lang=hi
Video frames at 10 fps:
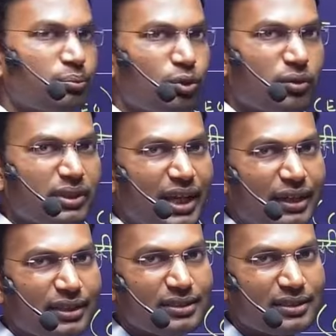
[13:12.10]
पूर्व
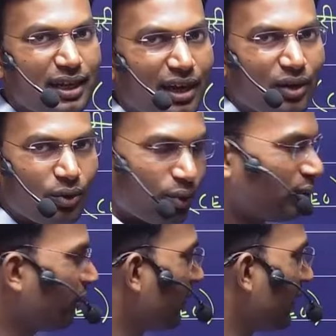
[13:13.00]
न्यायाधीश रहा
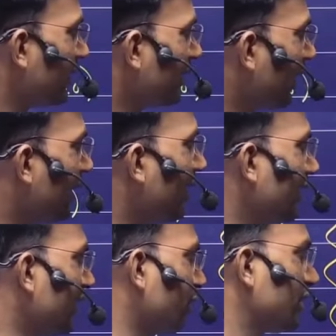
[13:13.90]
हो या
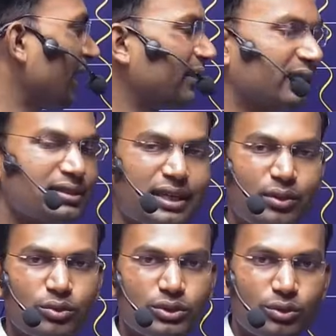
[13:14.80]
अन्य कोई न्यायाधीश है
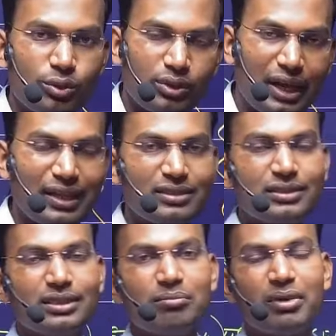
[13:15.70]
उसको
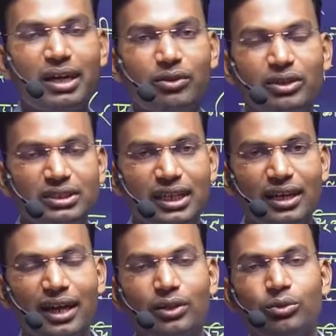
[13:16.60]
राज्य मानव अधिकार
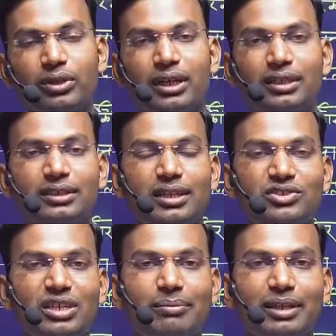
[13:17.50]
आयोग का
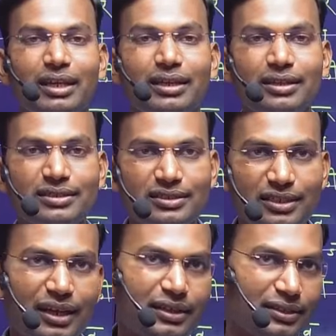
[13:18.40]
अध्यक्ष यहां बनाया
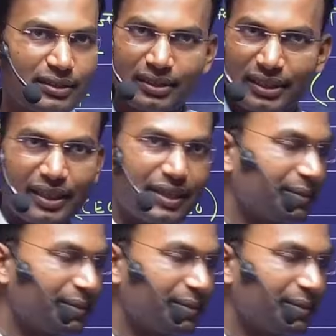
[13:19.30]
जाएगा क्लियर है